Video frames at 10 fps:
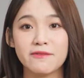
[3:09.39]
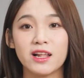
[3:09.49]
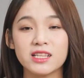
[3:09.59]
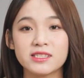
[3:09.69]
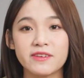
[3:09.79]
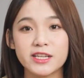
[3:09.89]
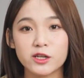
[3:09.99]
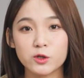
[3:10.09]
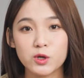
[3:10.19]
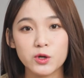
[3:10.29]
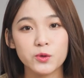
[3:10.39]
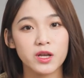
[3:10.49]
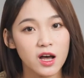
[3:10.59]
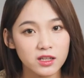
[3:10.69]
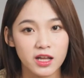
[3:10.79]
采访了几位正确率
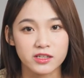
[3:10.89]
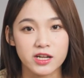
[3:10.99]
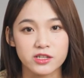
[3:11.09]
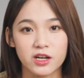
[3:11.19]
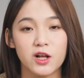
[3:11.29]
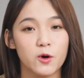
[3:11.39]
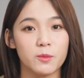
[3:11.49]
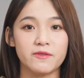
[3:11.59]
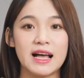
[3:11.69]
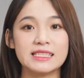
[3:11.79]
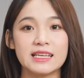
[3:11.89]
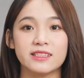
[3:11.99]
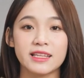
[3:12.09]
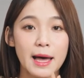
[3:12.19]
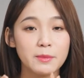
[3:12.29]
高的挑战者，我们发现
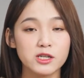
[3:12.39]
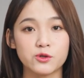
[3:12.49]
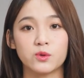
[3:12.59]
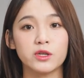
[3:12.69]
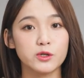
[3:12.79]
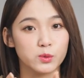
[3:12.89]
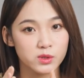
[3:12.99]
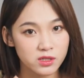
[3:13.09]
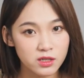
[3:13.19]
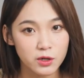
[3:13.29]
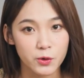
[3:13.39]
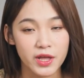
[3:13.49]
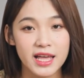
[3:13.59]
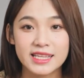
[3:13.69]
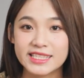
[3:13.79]
他们使用了一种策
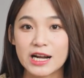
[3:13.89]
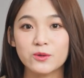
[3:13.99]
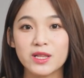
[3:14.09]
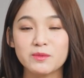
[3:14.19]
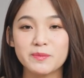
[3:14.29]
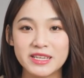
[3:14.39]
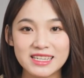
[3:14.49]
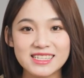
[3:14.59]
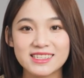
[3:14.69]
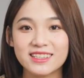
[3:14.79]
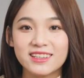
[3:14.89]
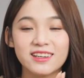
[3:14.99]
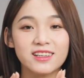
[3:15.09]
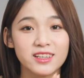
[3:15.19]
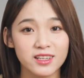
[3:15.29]
略。假如他们平时
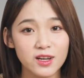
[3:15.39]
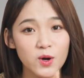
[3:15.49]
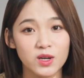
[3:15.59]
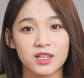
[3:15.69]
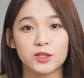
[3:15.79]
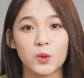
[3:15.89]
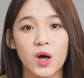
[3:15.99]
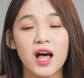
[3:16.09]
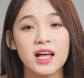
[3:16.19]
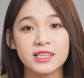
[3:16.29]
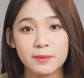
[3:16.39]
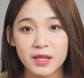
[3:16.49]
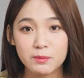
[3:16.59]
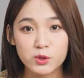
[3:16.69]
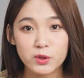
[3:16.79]
喝可口可乐多，那
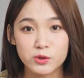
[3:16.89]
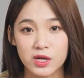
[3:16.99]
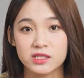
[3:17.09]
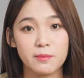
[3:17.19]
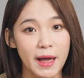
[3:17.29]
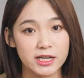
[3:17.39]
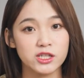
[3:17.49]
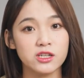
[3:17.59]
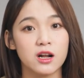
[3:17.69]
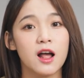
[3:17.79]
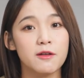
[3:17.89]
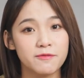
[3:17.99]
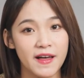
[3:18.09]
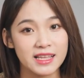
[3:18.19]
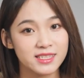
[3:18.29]
么他们就会选择百事，
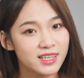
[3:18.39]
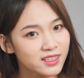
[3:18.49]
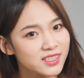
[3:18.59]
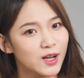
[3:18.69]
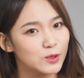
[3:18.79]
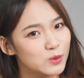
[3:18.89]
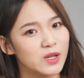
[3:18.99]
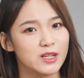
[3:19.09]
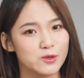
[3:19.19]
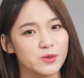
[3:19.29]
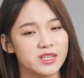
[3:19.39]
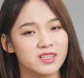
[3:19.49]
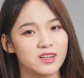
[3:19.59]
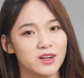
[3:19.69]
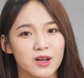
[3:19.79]
反向操作了，属于
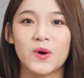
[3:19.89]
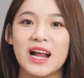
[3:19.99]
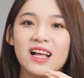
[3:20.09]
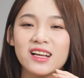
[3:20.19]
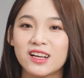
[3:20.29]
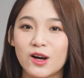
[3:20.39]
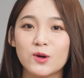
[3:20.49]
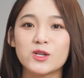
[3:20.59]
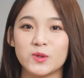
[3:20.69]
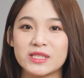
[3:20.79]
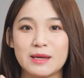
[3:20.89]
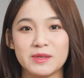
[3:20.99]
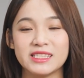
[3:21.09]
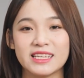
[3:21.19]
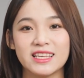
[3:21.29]
是。果然，高手在
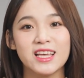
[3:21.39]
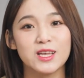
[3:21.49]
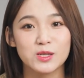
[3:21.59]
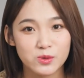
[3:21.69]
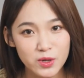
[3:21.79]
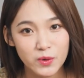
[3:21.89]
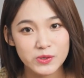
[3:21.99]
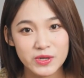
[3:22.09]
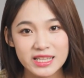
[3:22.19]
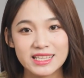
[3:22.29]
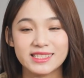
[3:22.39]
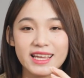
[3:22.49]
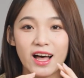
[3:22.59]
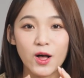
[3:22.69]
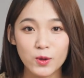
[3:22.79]
民间。所以我决定
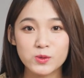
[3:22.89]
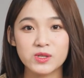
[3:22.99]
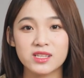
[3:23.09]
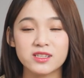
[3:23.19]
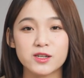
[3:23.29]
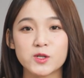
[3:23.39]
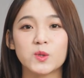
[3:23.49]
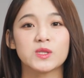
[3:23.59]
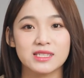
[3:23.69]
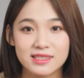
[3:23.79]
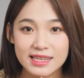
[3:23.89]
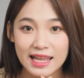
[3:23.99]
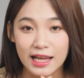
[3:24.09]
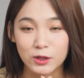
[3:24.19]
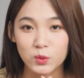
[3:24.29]
在后续的测试中增加
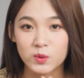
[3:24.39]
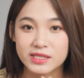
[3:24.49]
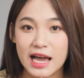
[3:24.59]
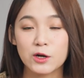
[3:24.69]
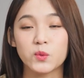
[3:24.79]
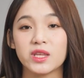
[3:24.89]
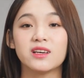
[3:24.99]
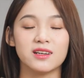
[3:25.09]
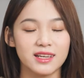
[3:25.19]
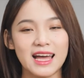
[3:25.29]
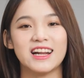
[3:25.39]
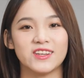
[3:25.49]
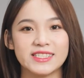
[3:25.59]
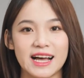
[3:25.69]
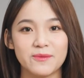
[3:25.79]
难度，加入一个干
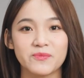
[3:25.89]
扰项。